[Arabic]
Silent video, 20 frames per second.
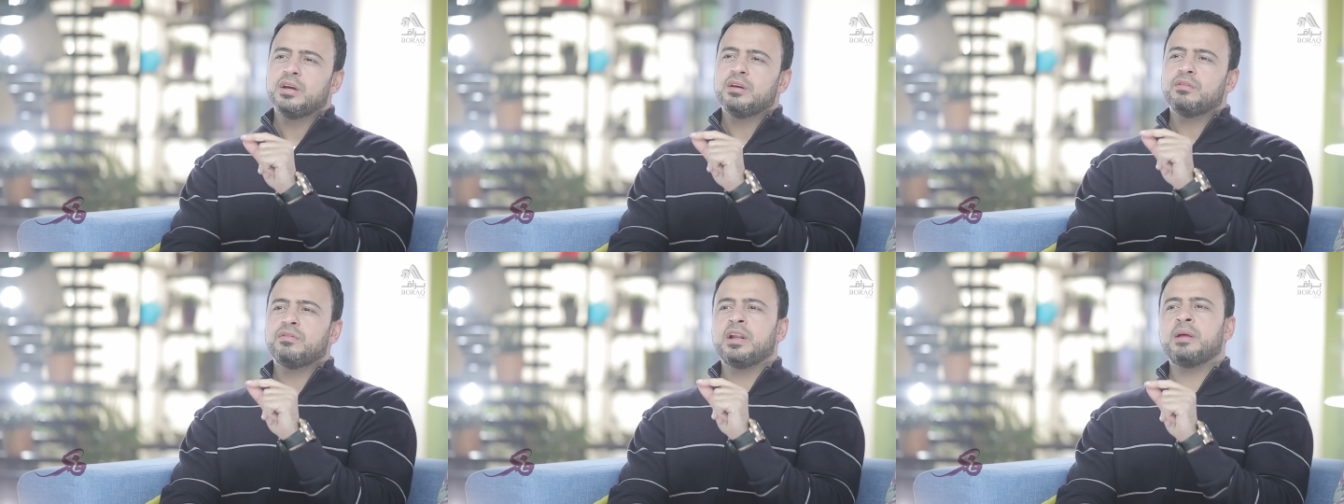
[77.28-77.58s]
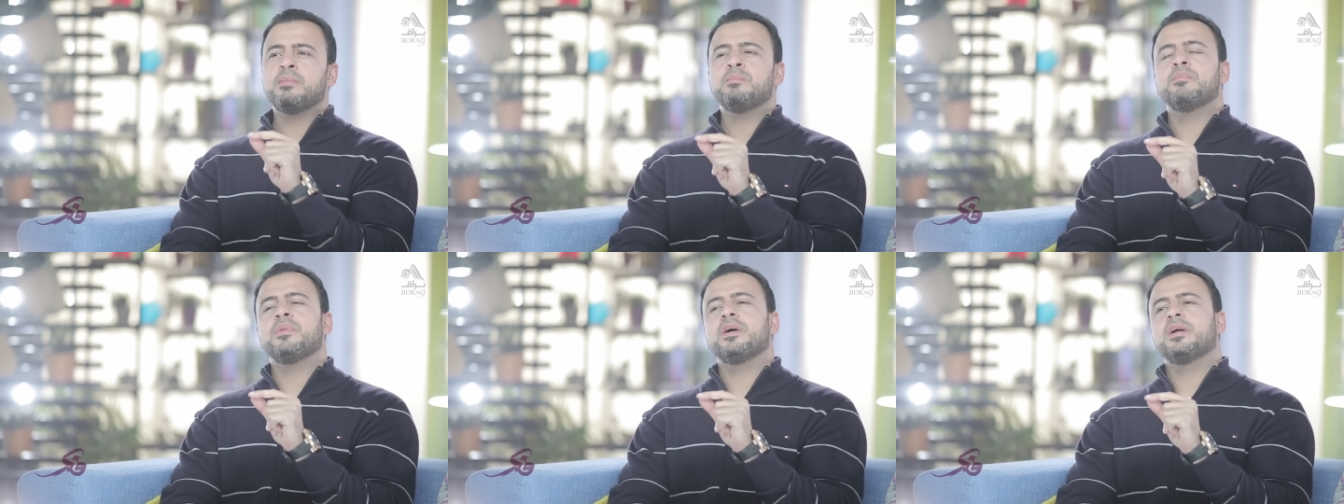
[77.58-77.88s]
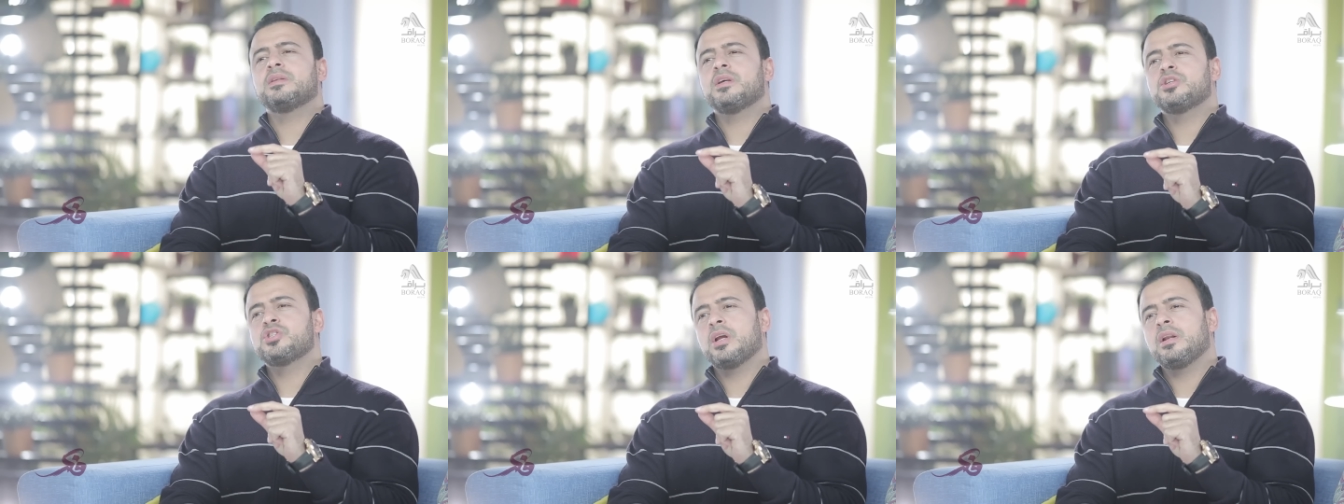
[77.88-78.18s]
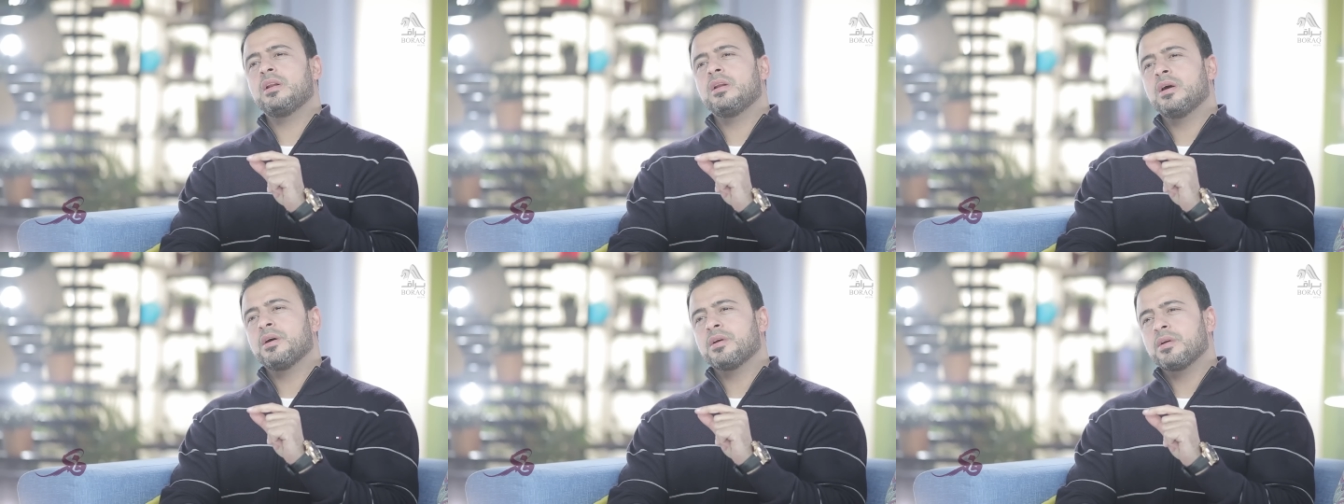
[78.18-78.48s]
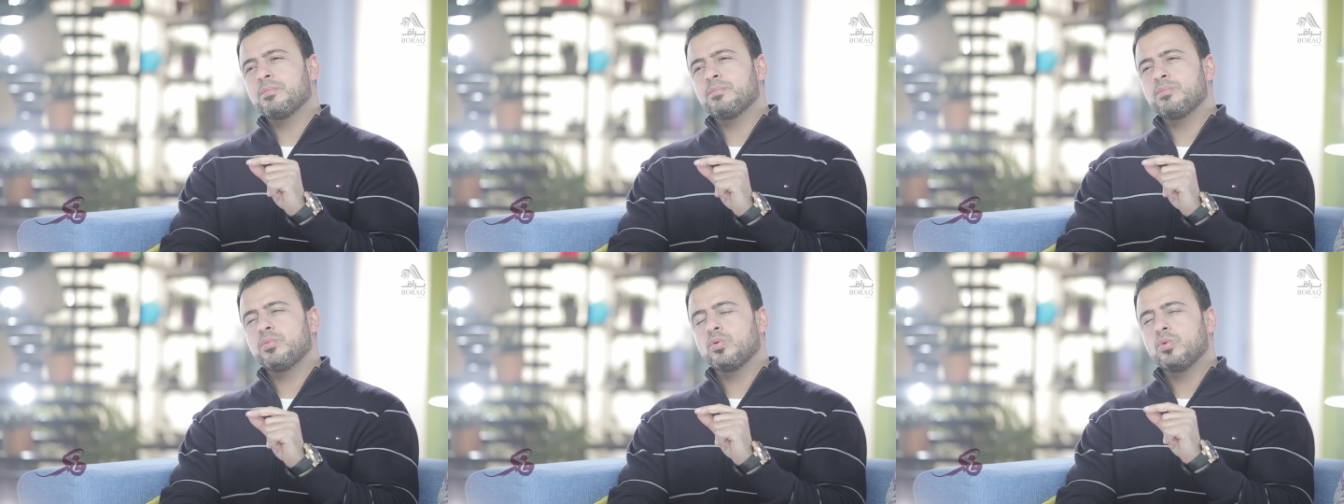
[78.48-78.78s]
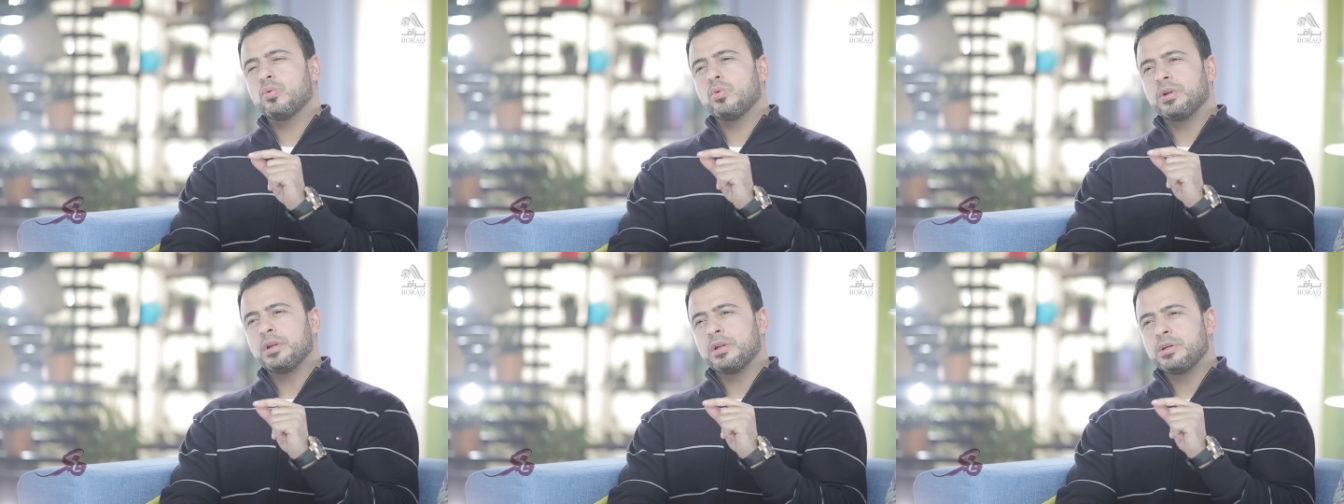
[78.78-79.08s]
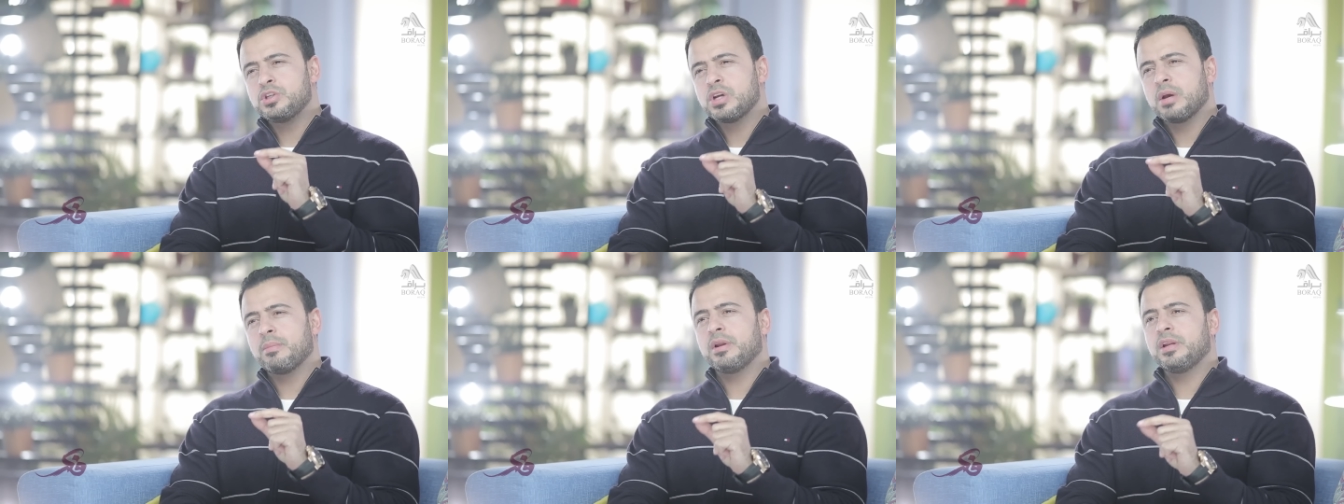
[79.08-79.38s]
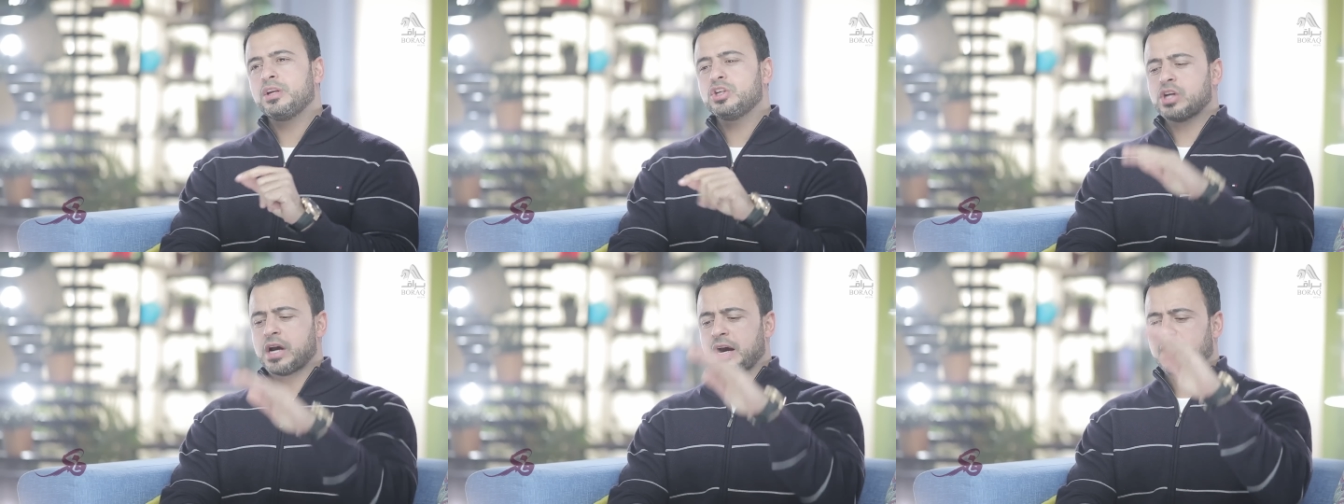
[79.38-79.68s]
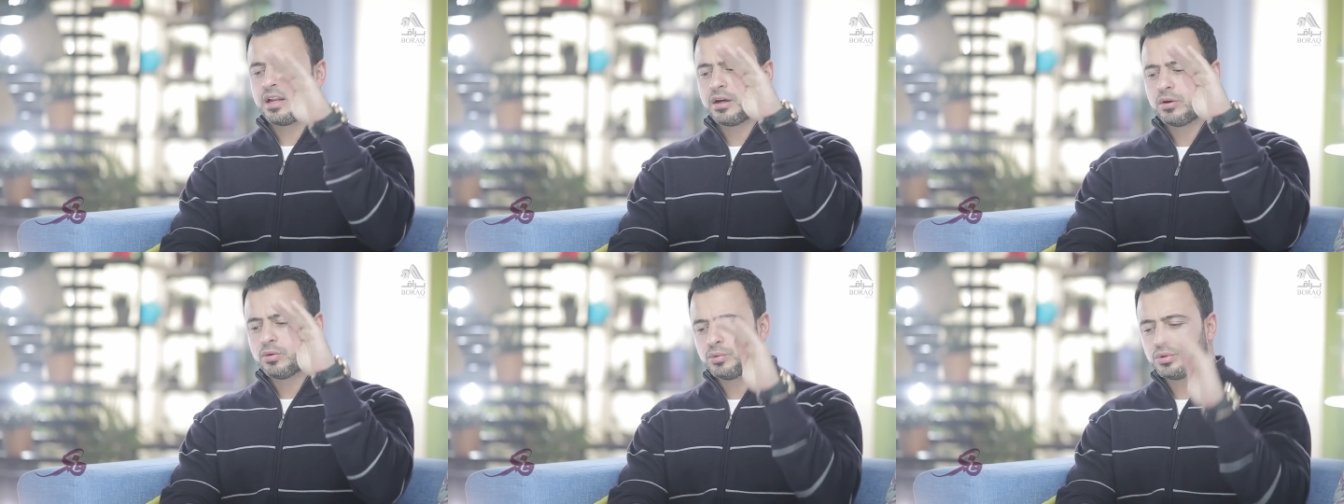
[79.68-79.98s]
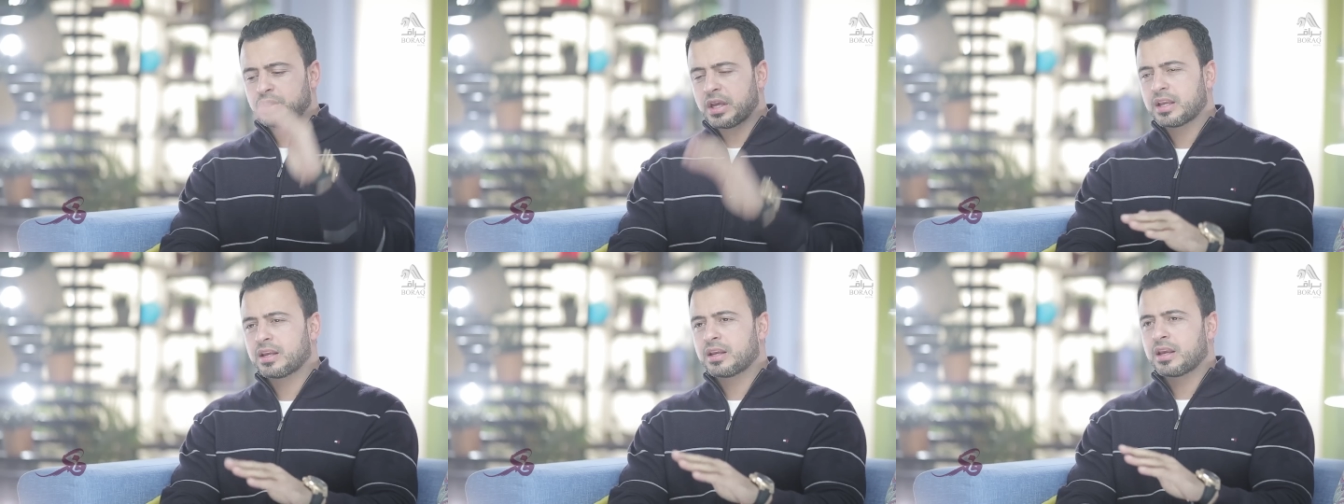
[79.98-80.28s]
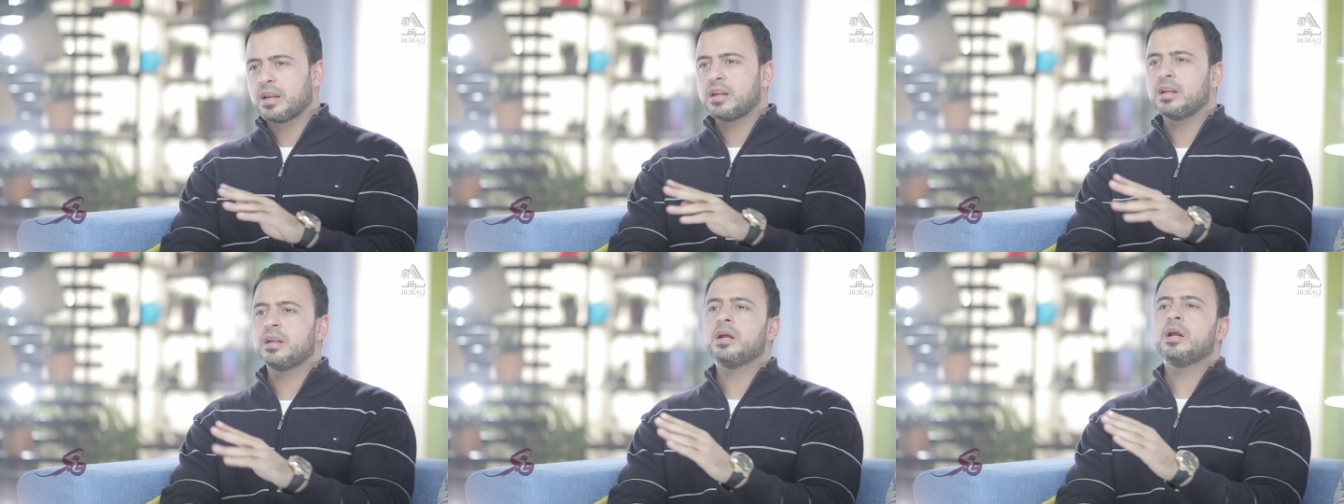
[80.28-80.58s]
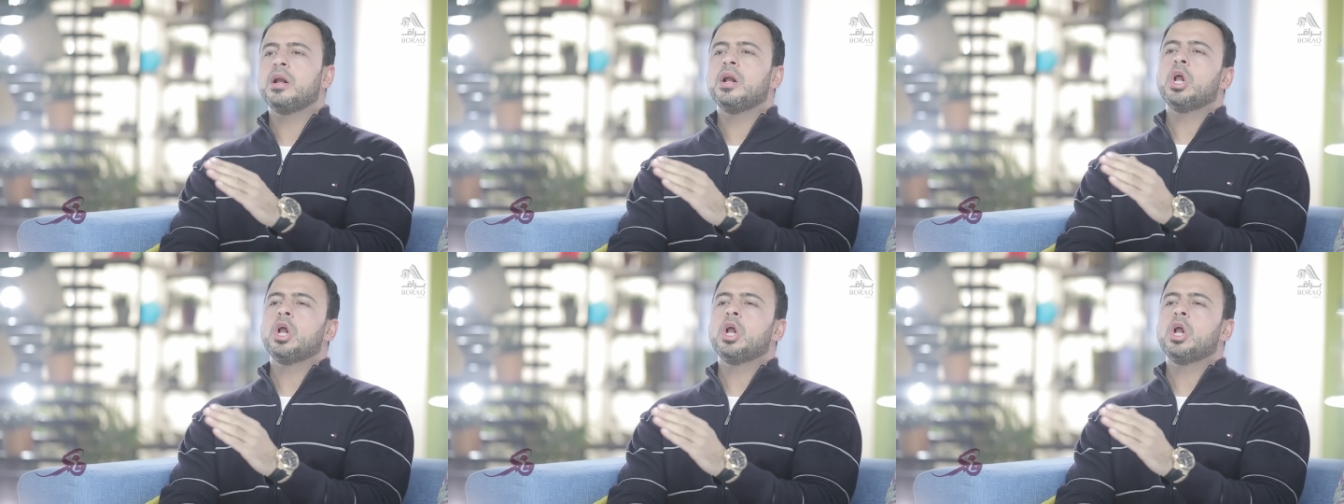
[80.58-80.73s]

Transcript: فلما تجلى ربه للجبل جعله دكا